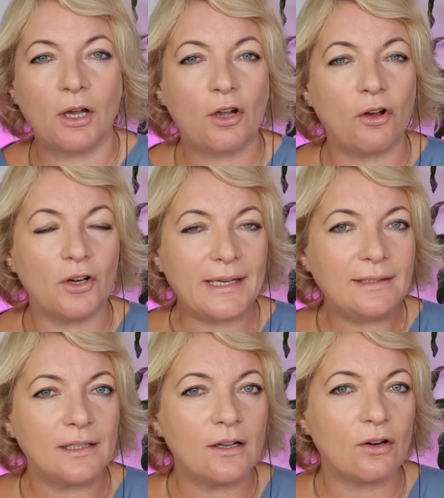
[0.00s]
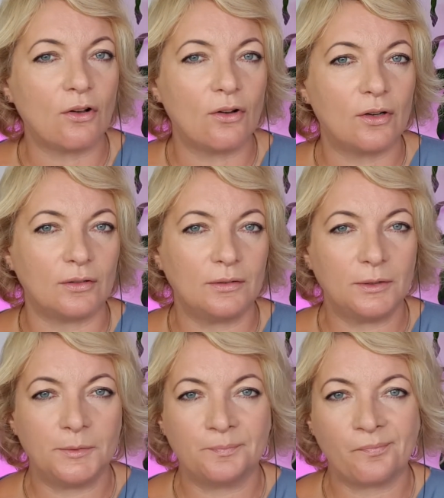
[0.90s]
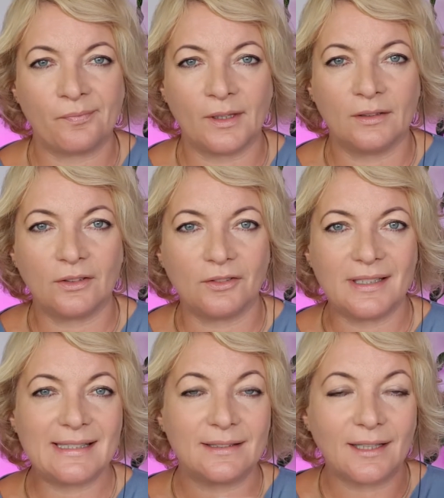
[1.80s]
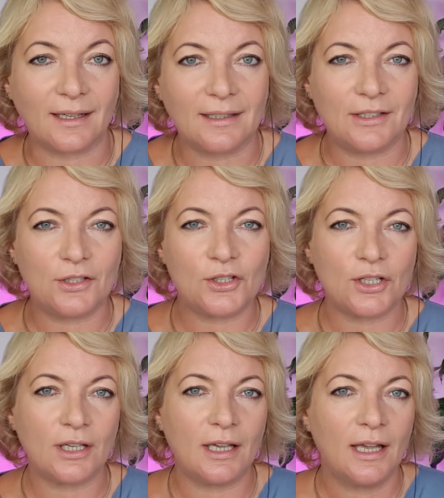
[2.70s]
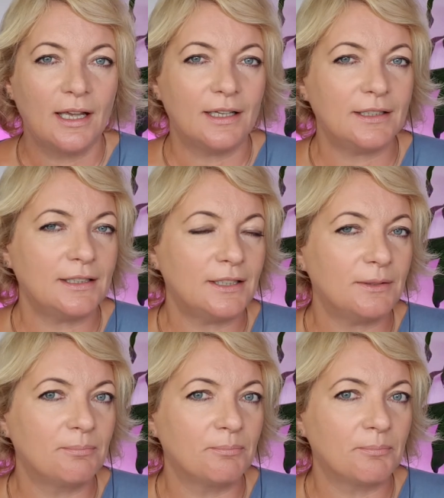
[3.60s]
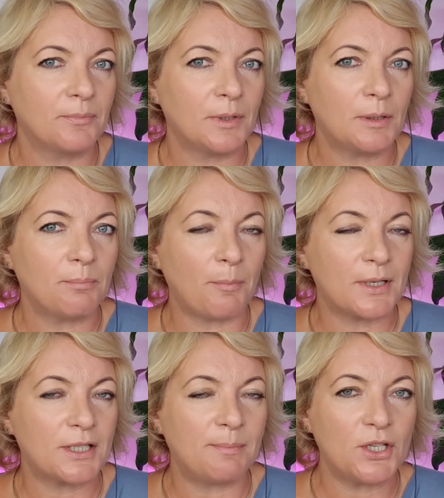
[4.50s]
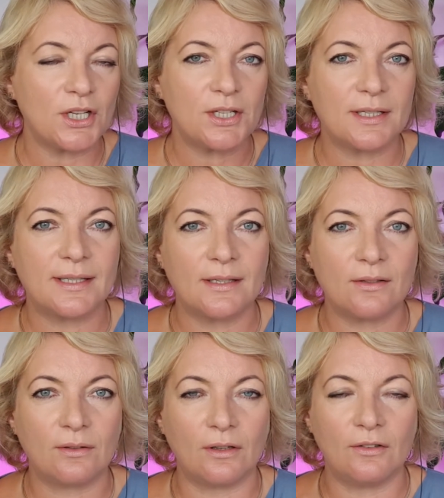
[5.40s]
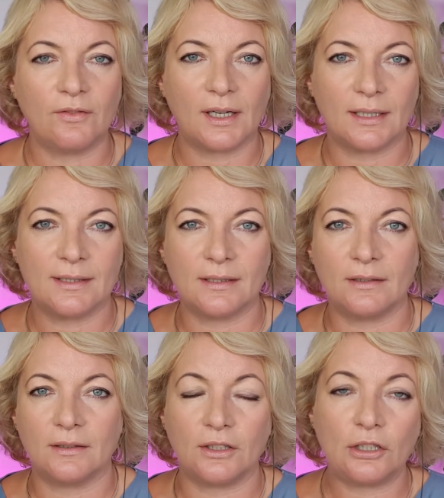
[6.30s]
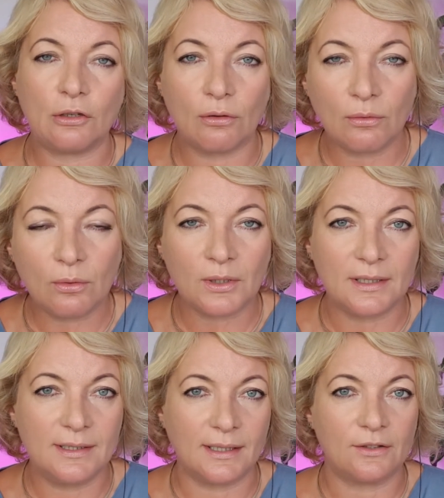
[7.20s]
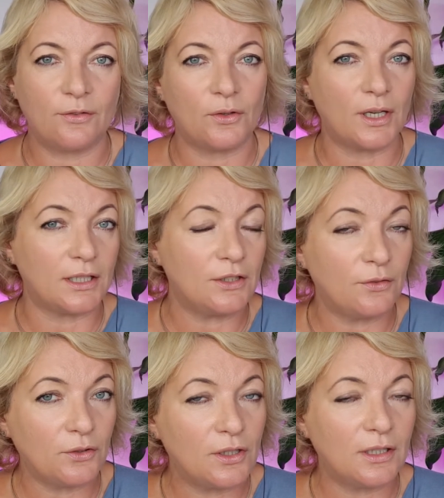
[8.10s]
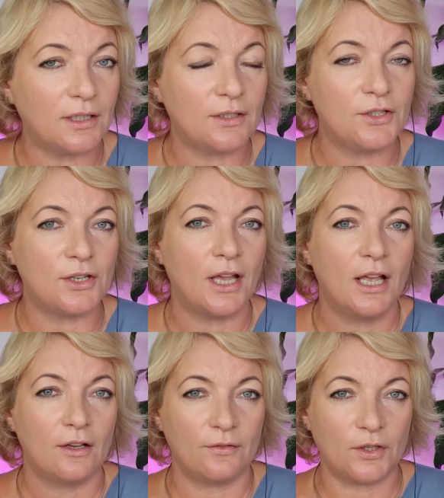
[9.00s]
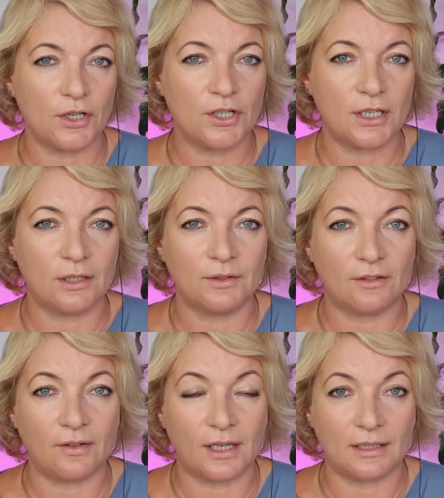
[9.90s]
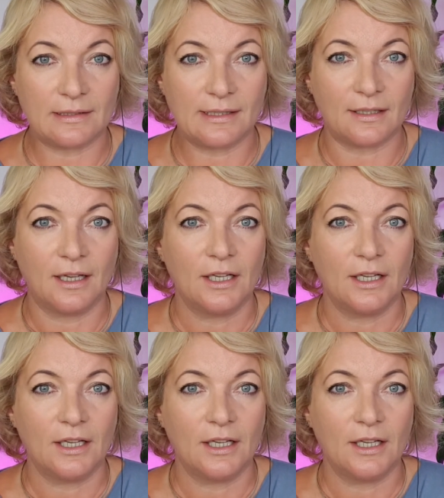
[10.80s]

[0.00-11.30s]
kolejny krok jest taki, że popatrz, zbliża się sezon e, wakacyjny i konkurencja Twoja i Twoi klienci wyjeżdżają na wakacje.